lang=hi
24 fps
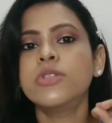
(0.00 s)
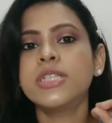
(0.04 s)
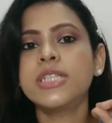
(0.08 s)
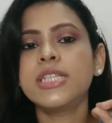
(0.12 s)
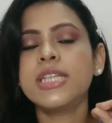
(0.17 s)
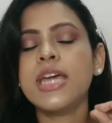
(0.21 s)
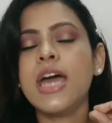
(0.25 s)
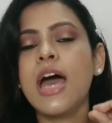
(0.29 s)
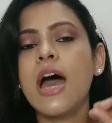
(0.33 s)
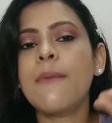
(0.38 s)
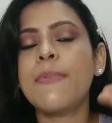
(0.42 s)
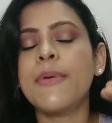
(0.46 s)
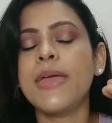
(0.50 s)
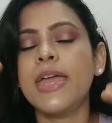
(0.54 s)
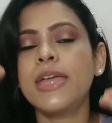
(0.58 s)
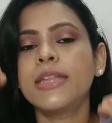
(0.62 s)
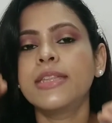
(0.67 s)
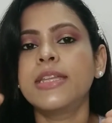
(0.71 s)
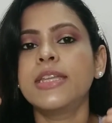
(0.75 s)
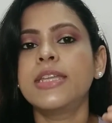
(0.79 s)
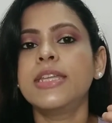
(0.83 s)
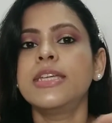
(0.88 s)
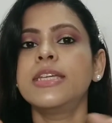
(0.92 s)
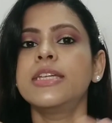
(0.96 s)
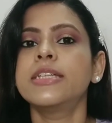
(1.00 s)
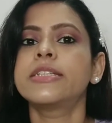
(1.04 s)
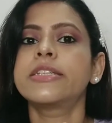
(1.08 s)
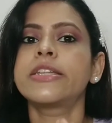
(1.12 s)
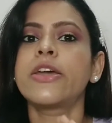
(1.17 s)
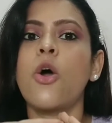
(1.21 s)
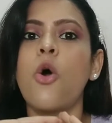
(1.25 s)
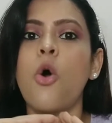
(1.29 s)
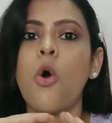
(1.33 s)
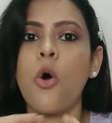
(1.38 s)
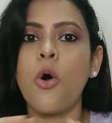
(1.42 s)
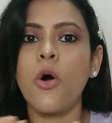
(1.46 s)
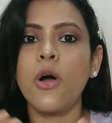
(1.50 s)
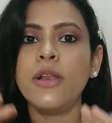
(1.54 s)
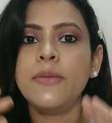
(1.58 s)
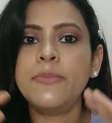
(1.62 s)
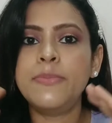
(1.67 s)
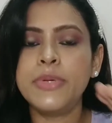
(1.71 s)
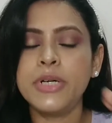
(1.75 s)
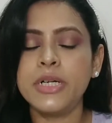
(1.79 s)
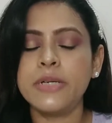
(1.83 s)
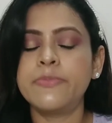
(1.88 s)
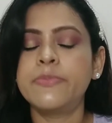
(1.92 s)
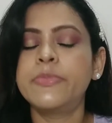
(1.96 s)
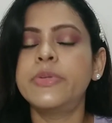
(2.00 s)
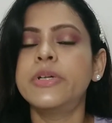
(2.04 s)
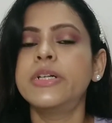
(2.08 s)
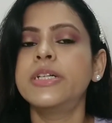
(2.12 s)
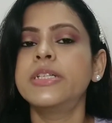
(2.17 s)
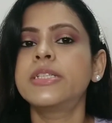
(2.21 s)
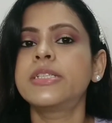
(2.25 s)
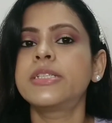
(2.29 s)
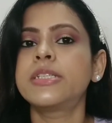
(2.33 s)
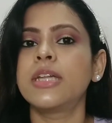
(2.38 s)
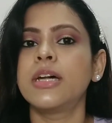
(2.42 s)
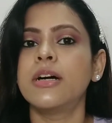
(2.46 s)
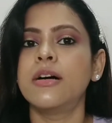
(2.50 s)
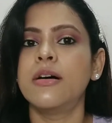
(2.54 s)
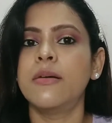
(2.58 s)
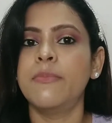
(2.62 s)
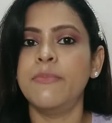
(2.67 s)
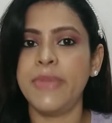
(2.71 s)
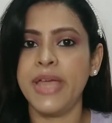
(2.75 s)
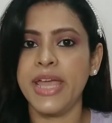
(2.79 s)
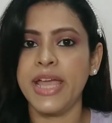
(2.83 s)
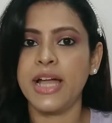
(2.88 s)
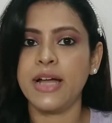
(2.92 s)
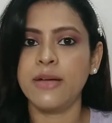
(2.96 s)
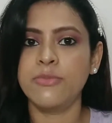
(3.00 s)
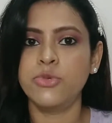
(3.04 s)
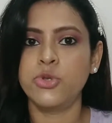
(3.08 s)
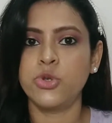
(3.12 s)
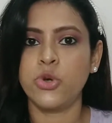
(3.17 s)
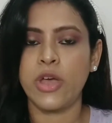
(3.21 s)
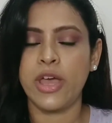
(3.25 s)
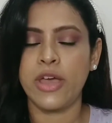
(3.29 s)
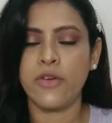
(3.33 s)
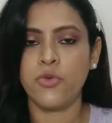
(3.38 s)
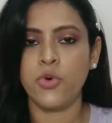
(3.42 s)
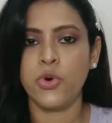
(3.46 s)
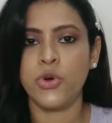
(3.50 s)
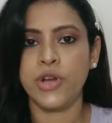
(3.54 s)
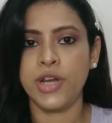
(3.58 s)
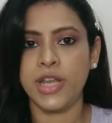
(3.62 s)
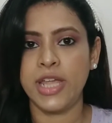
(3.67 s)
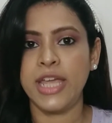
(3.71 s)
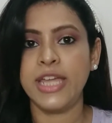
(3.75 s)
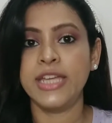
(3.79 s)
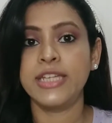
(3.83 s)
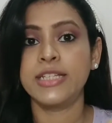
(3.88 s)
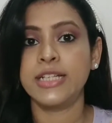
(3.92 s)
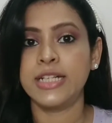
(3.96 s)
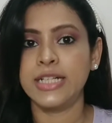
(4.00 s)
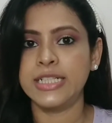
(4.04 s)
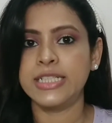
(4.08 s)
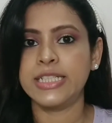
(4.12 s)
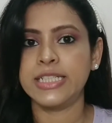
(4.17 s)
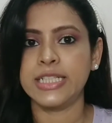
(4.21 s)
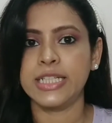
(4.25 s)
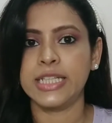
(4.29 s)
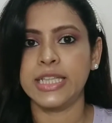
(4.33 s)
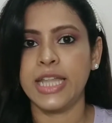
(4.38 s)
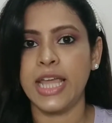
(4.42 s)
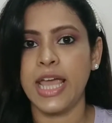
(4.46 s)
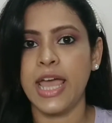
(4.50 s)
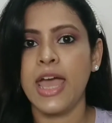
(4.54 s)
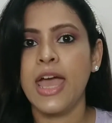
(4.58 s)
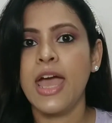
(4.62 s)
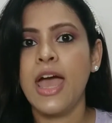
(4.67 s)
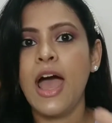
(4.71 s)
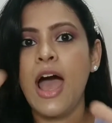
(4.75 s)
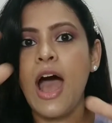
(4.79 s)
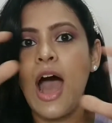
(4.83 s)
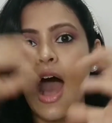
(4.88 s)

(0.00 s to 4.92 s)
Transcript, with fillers: उससे आप एक तरीके से ऑल पर्पस मेकअप जो है वो क्रिएट कर सकते हैं